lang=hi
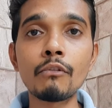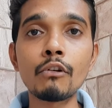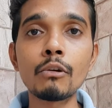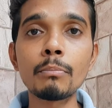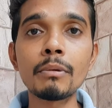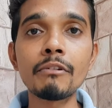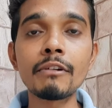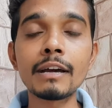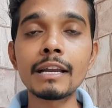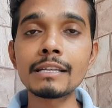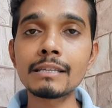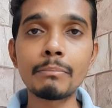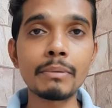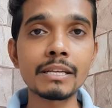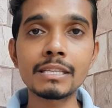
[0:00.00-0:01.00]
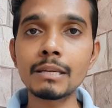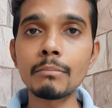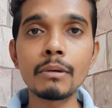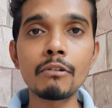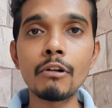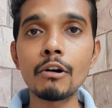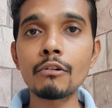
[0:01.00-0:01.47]
फ़ोन पे वगैरह से पैसे
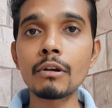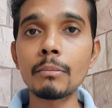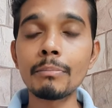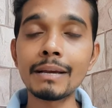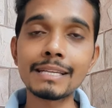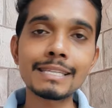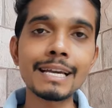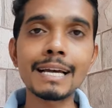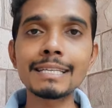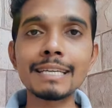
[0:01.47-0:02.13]
मंगवाओगे पैसे आ